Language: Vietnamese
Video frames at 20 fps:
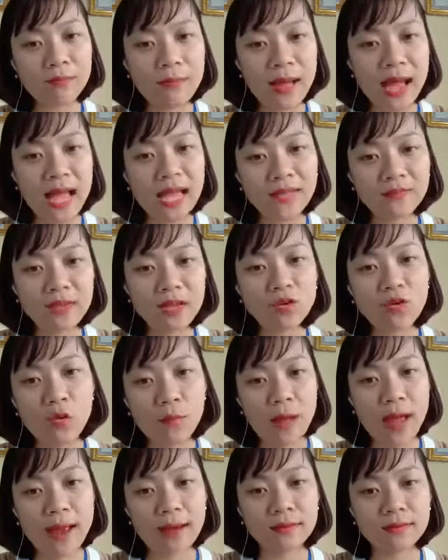bài viết của
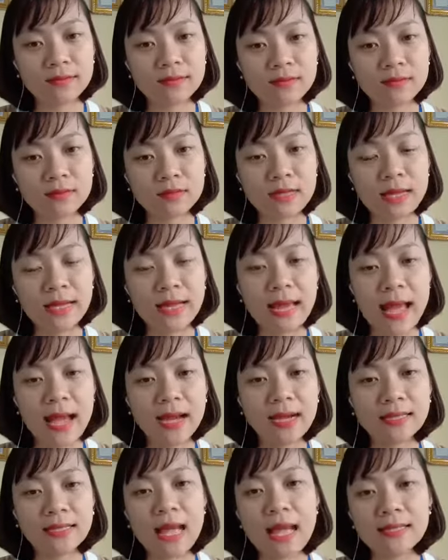bạn khách
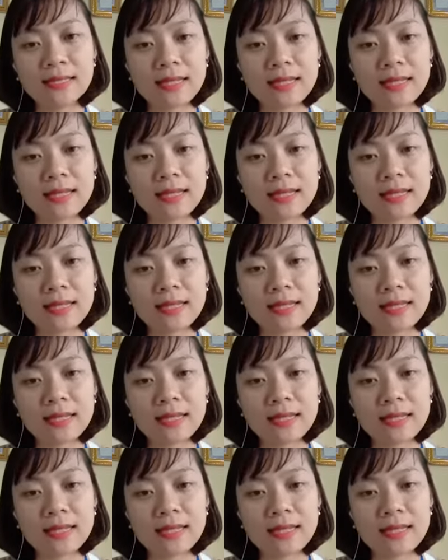hàng người ta